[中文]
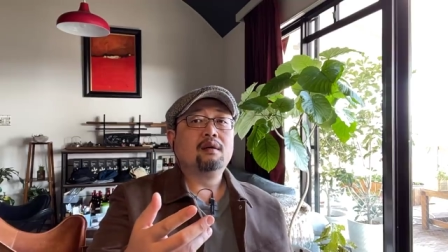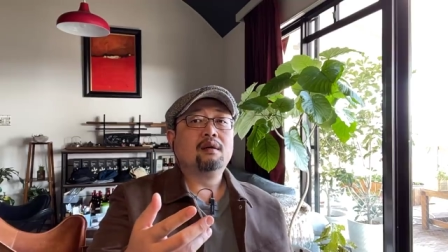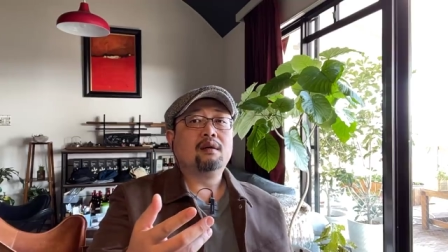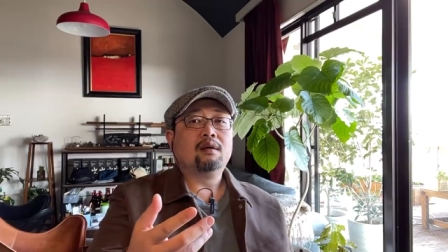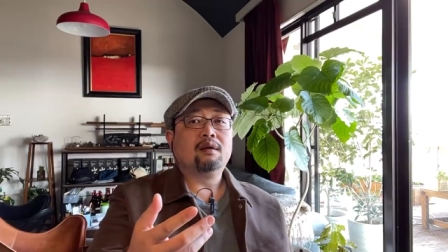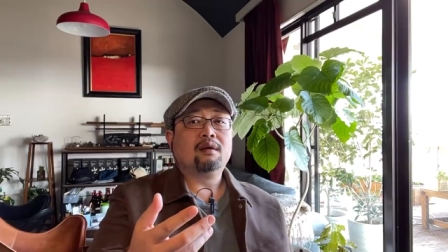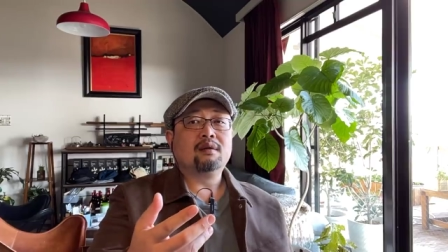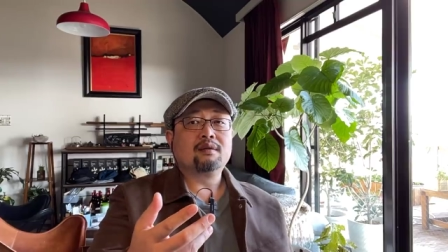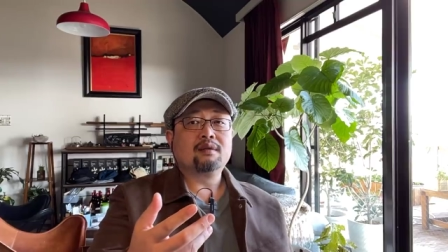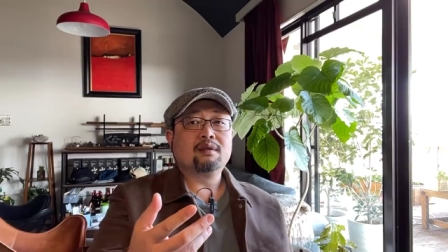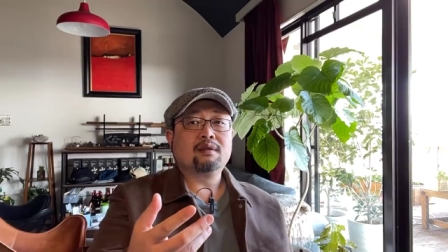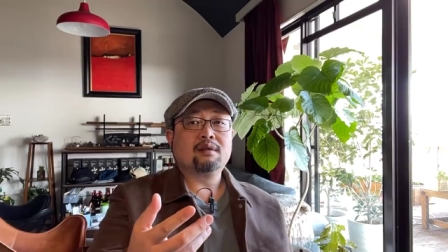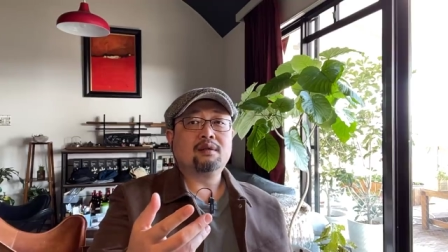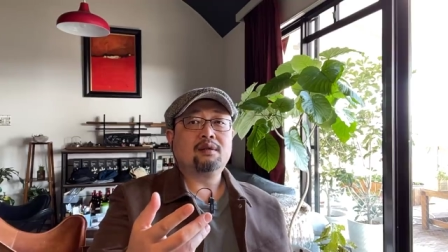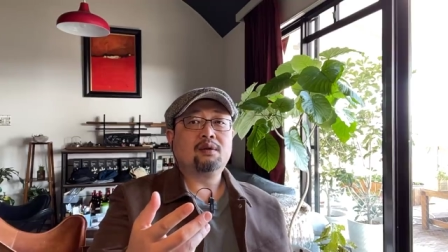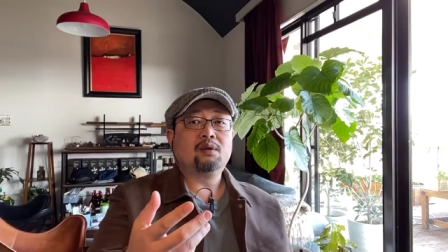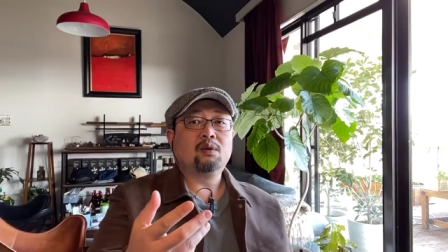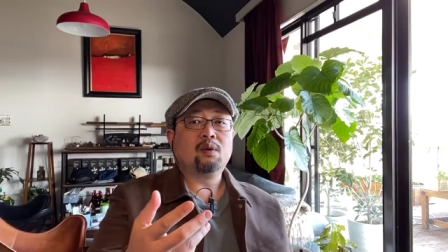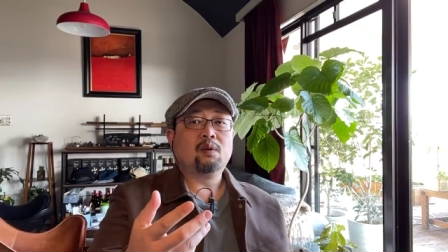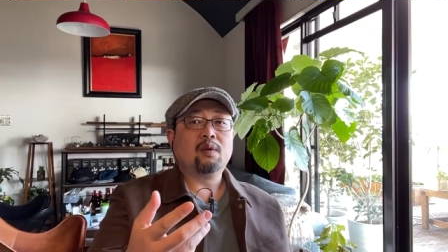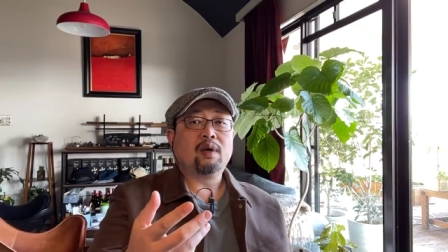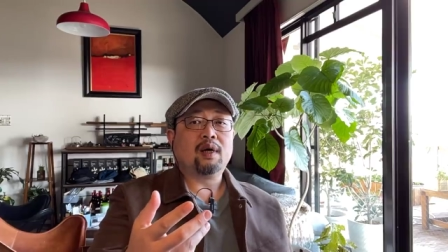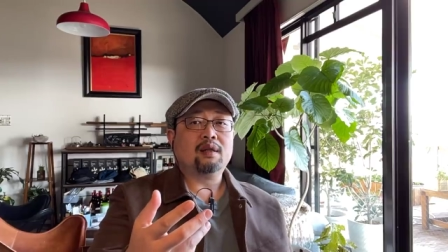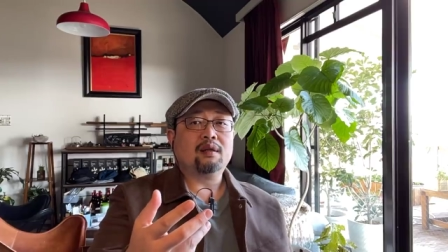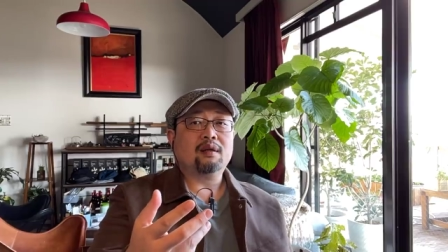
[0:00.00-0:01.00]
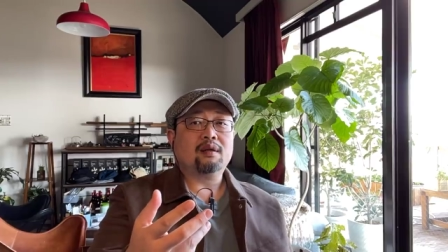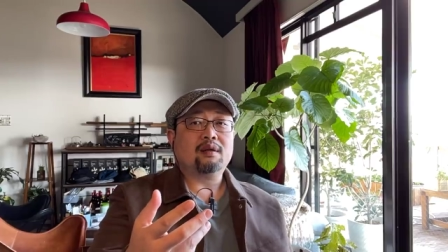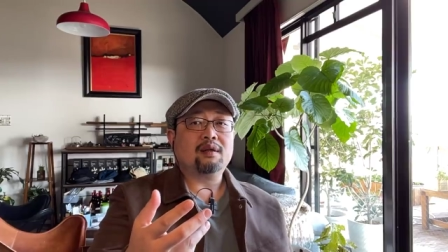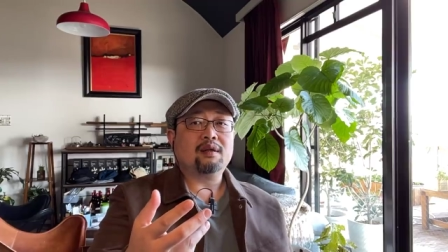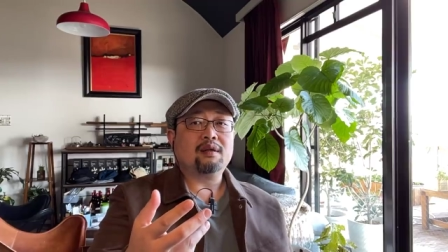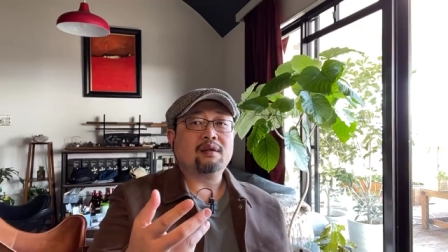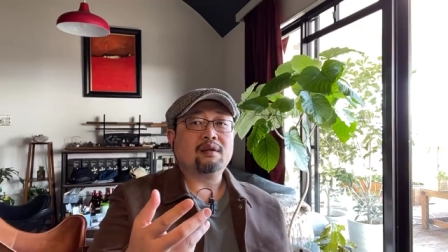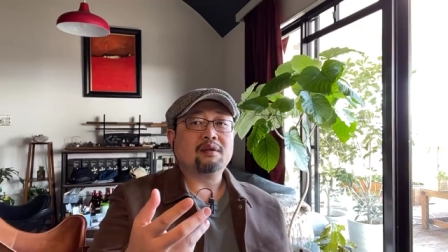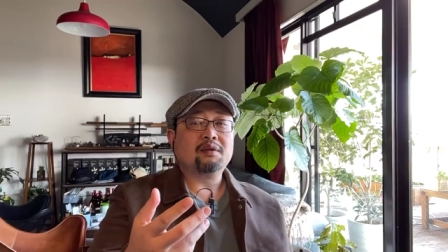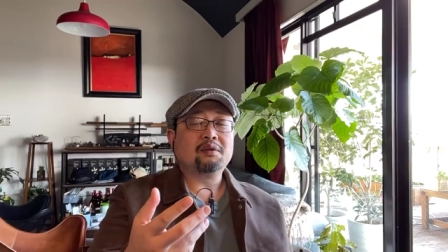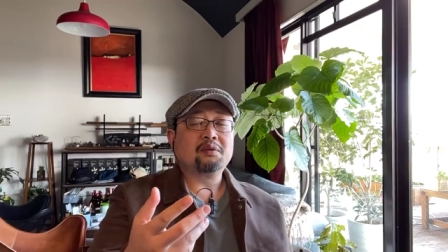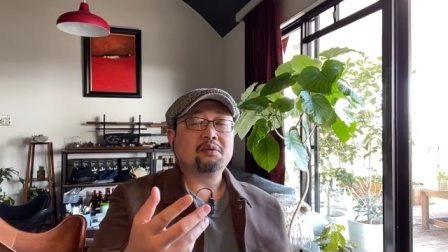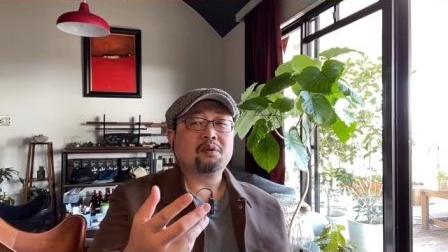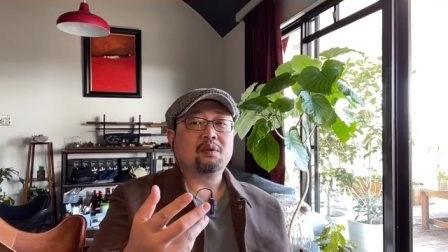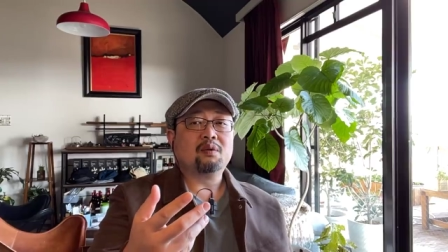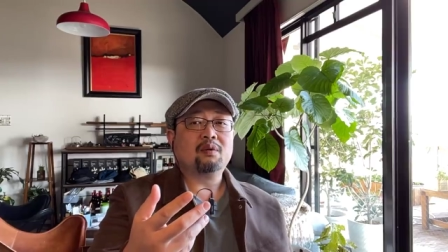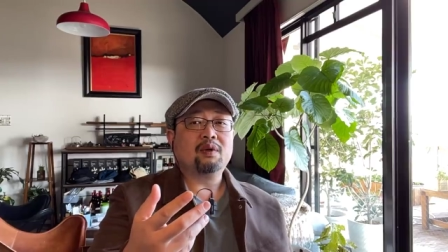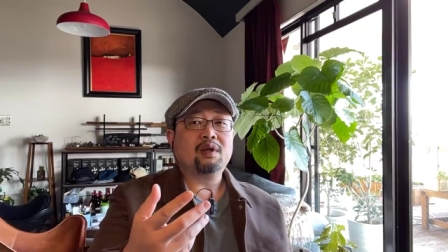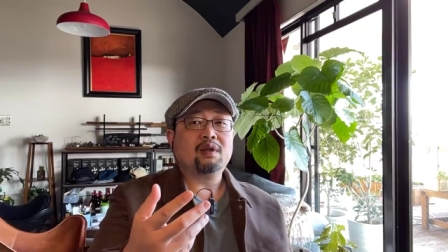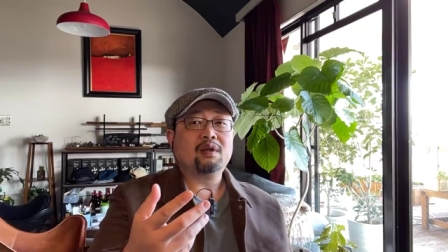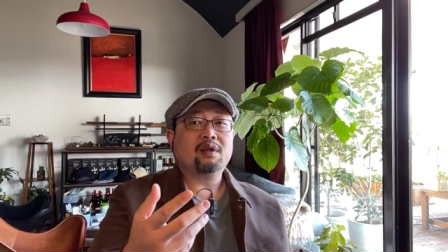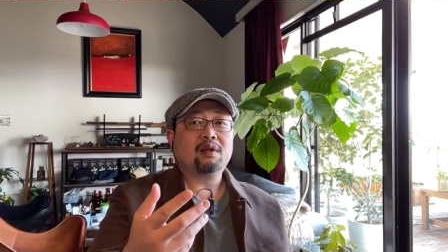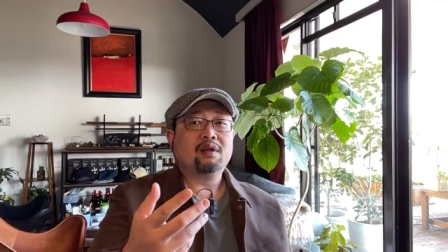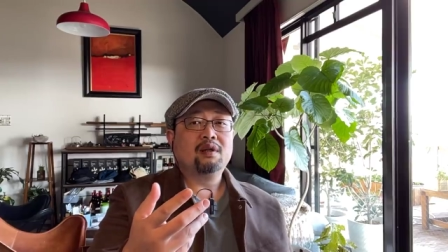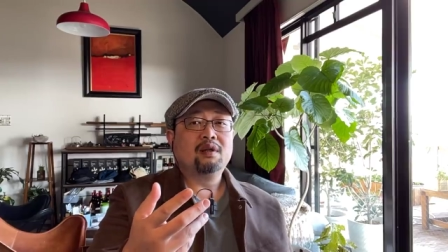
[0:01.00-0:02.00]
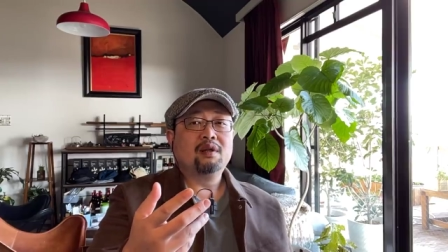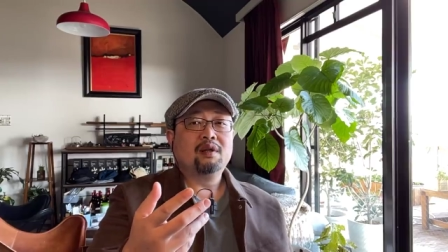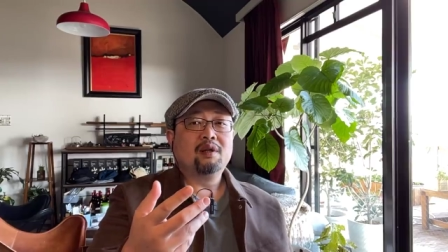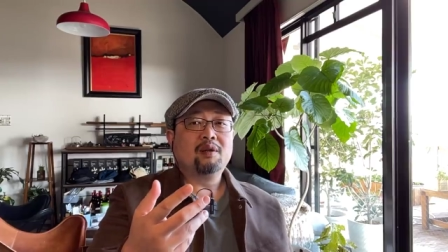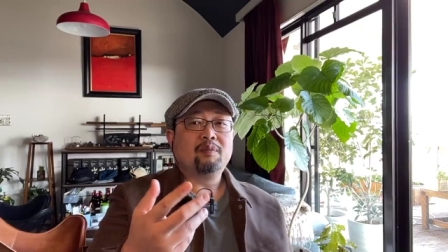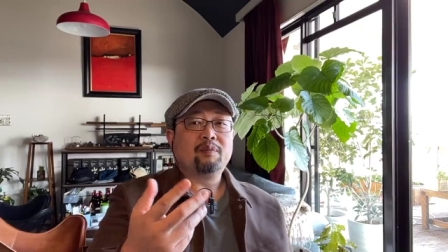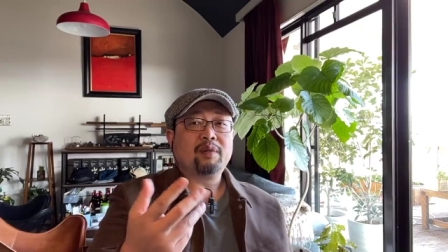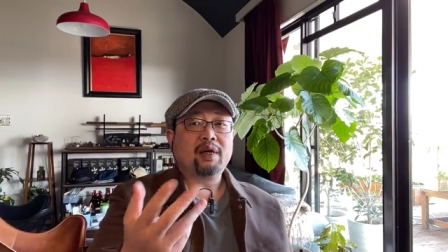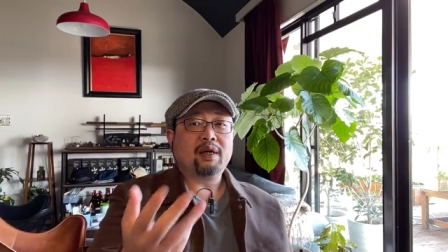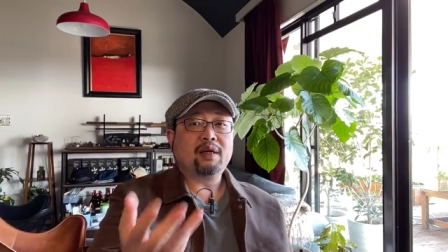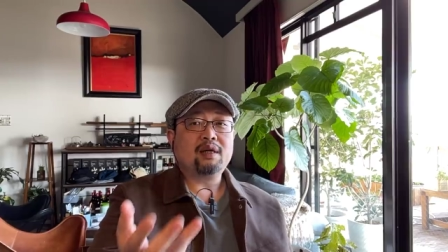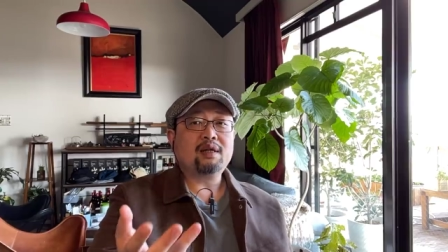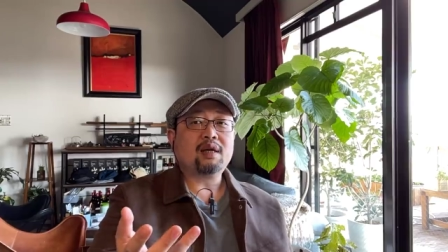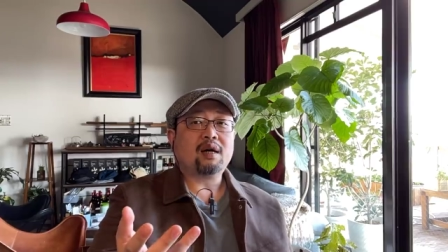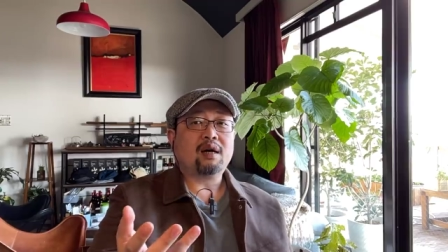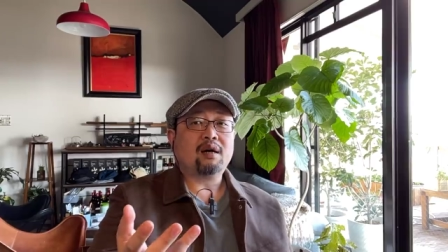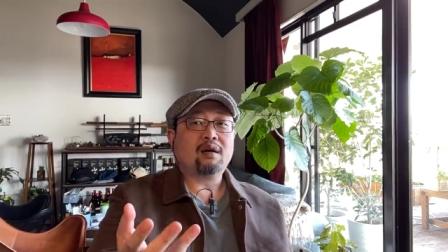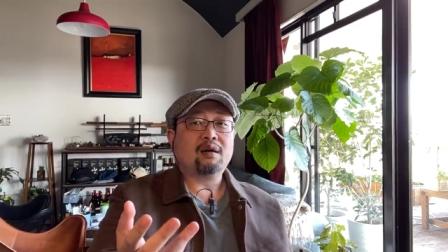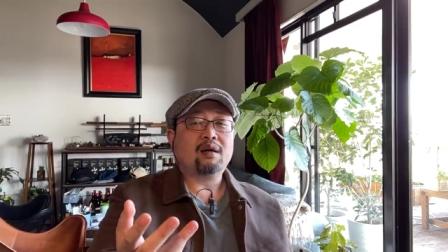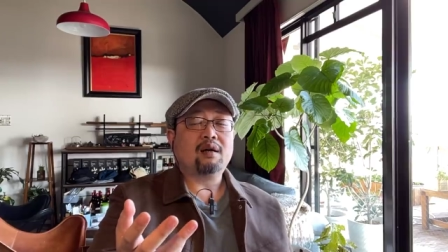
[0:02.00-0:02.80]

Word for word: 呃四十多万的这个所谓的赔偿，